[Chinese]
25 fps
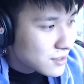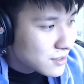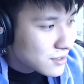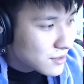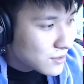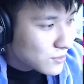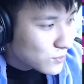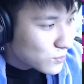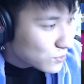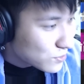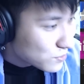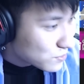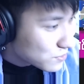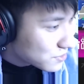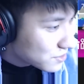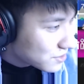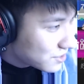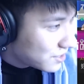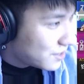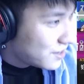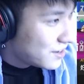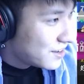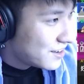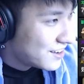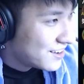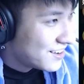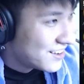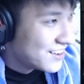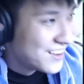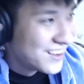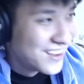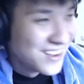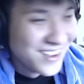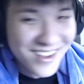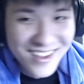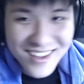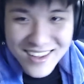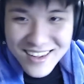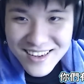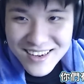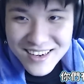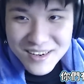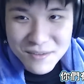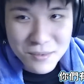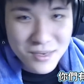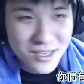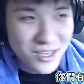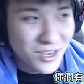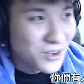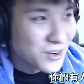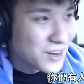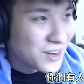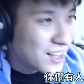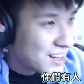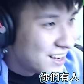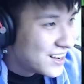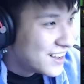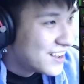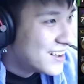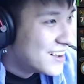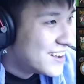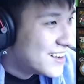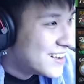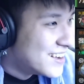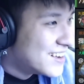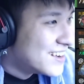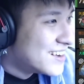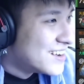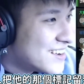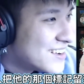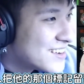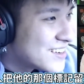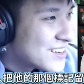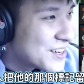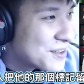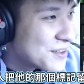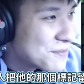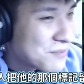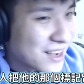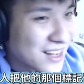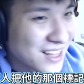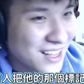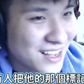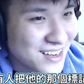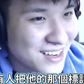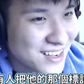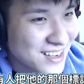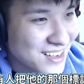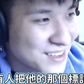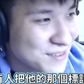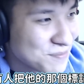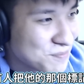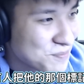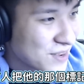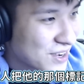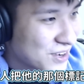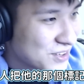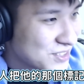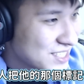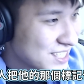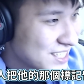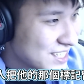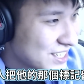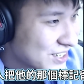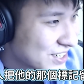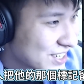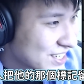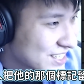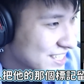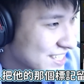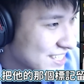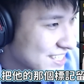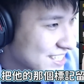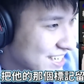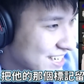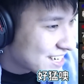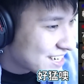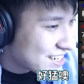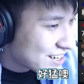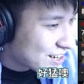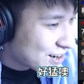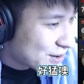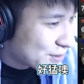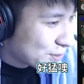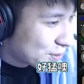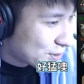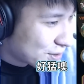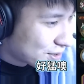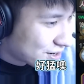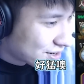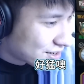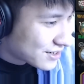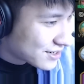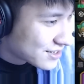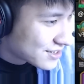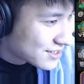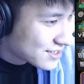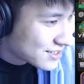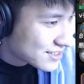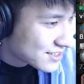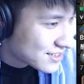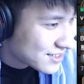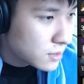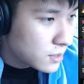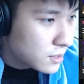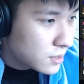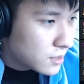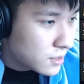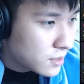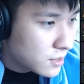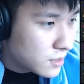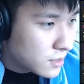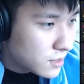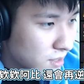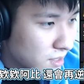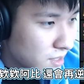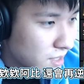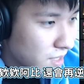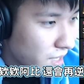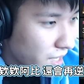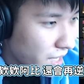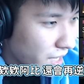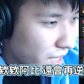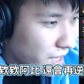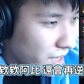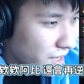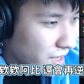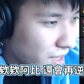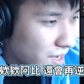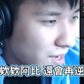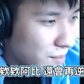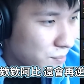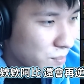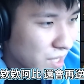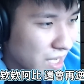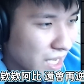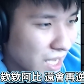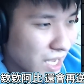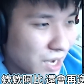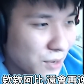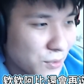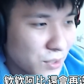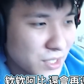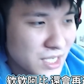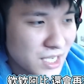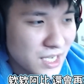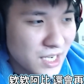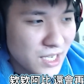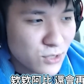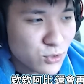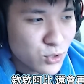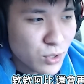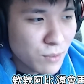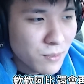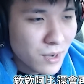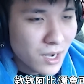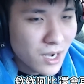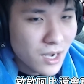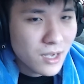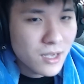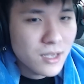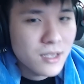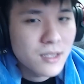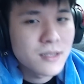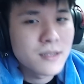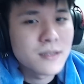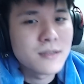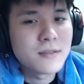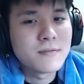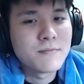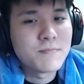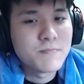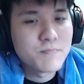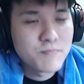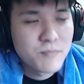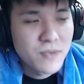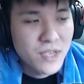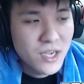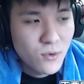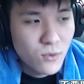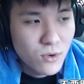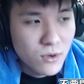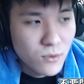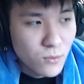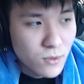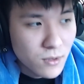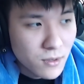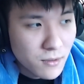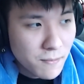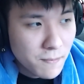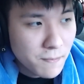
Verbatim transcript: 我觉得你们有人有人把他那个标记留到现在，好猛哦！哎哎，阿比还会再逆转吗？不要问我！